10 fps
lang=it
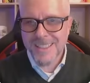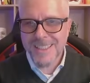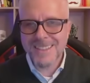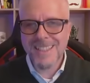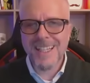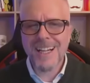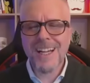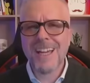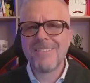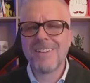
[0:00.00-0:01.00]
tastiera
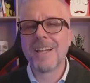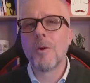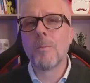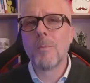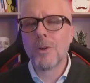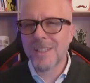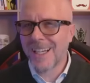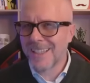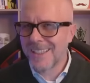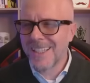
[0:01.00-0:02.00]
e verremo
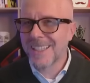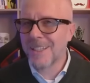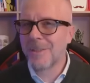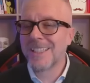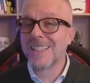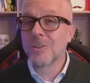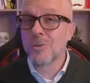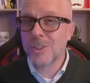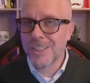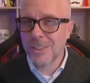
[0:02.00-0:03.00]
portati direttamente
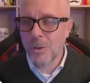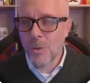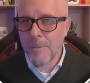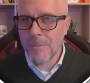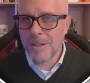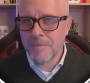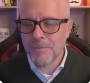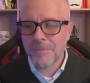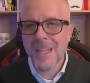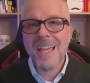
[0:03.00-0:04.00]
sul sito web.
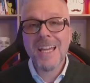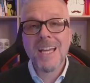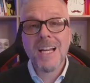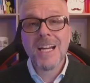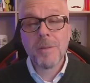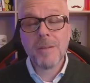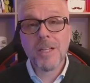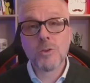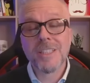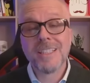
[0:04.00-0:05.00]
La prima
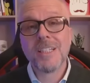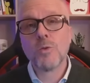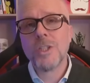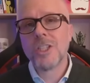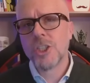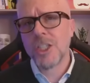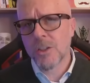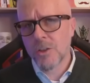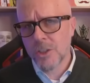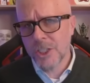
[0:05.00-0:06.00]
cosa di cui ci
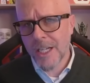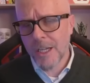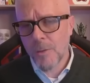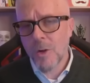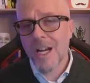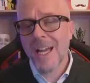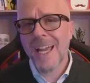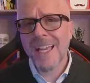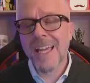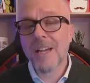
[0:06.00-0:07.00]
accorgeremo
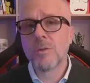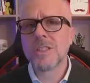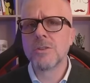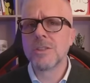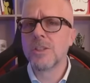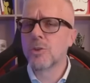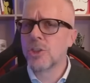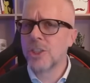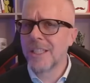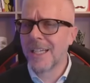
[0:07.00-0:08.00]
è che questo sito
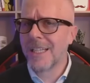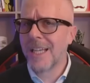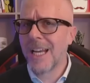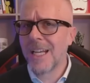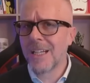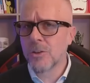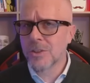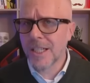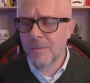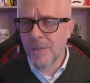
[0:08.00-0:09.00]
ci chiede la
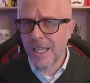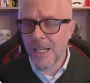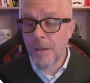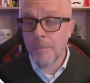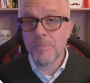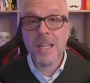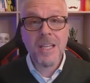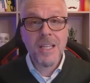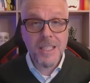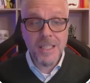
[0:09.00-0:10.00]
nostra email.
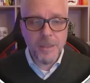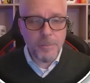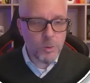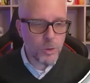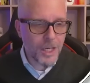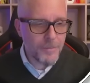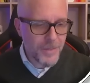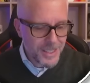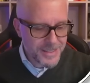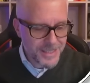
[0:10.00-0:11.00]
Niente paura,
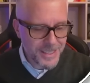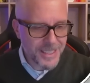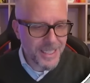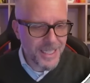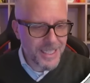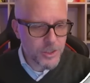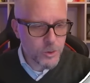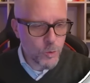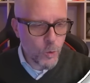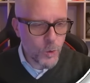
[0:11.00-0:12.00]
se cliccherai
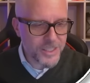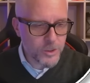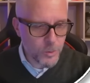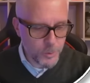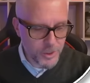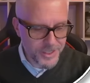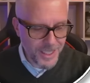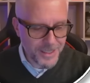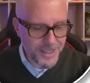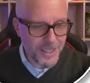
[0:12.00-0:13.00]
su questo
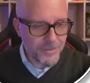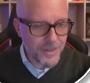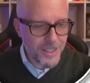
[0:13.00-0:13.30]
pulsante